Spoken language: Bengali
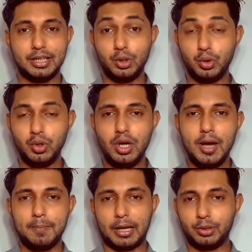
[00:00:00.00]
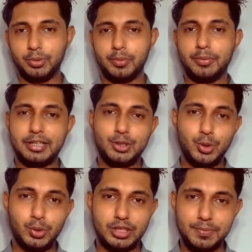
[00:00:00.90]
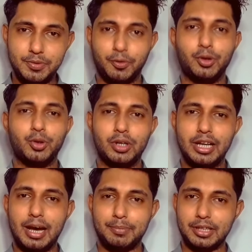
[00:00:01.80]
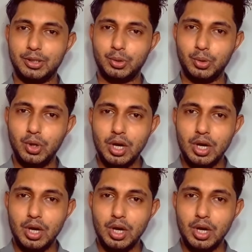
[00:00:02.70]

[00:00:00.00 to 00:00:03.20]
কিন্তু প্রাথমিকভাবে কিছু টিপস ফলো করলে আপনি কিন্তু